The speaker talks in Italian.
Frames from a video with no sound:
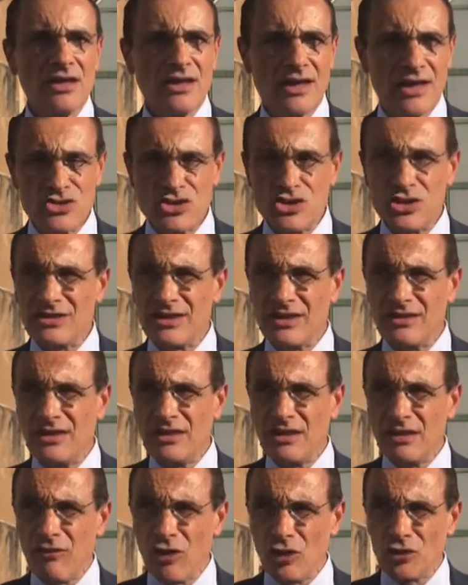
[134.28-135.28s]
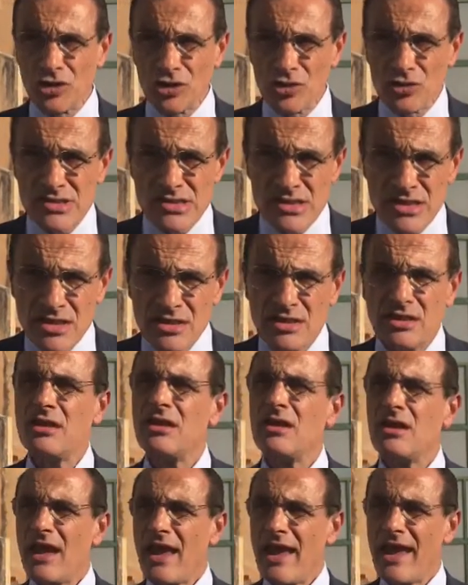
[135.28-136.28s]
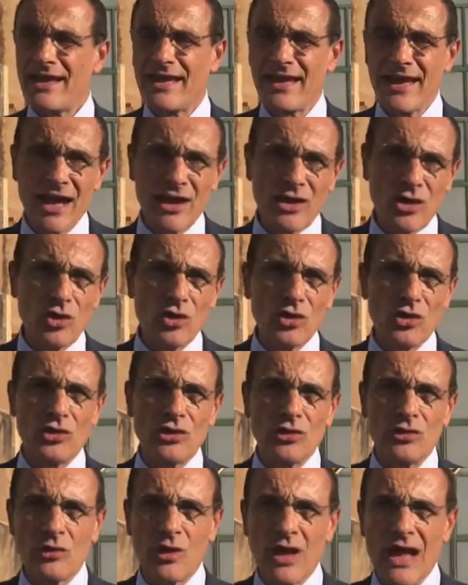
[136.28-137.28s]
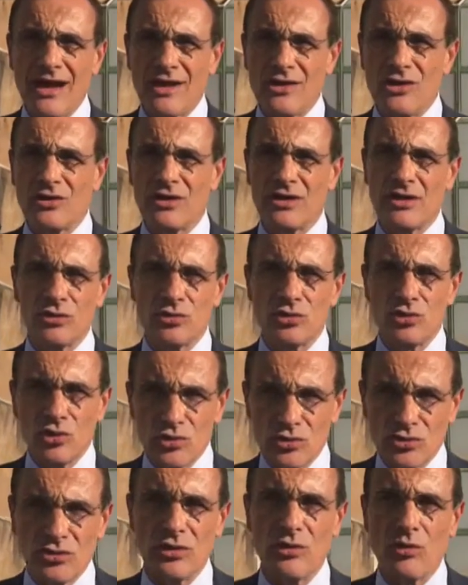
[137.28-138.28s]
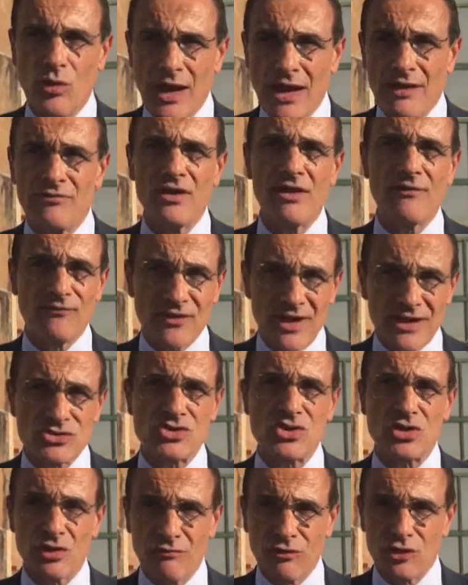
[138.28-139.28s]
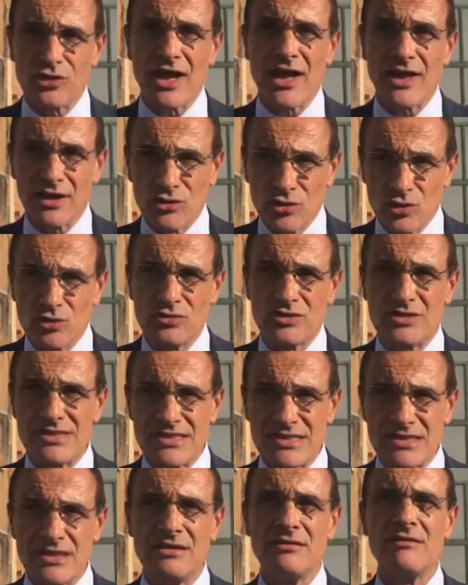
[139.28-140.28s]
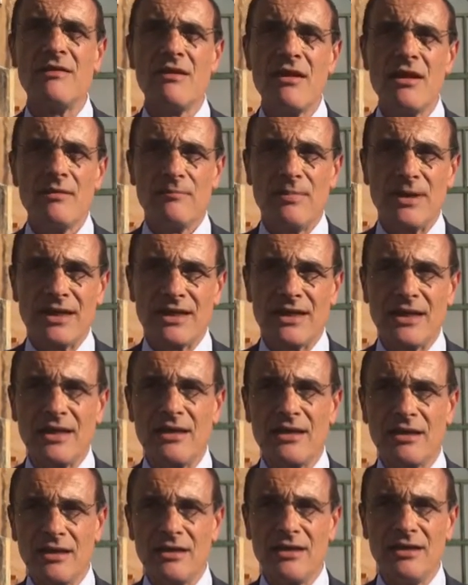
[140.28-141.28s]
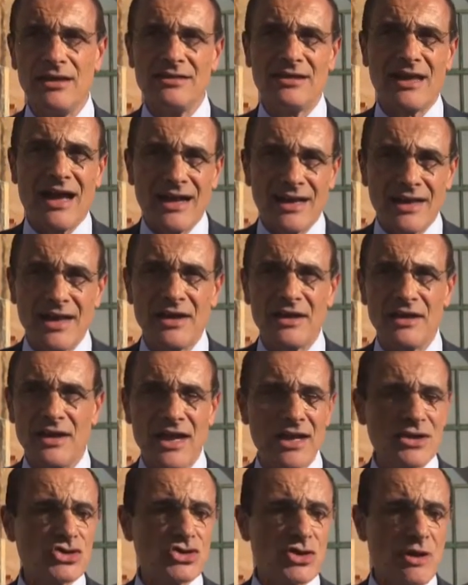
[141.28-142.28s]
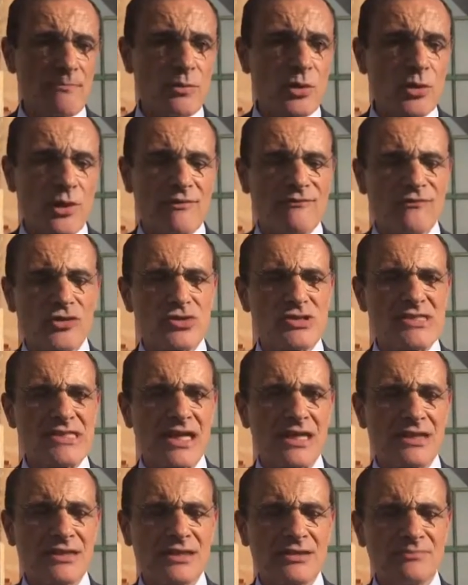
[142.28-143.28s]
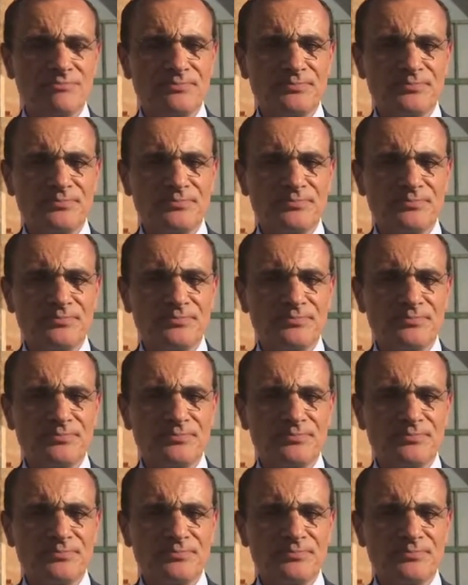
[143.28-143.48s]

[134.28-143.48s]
che i cittadini votino sì e che accorrono, accorrono tutti quanti e facciano votare tutti sì perché l'Italia ne esce più rafforzata.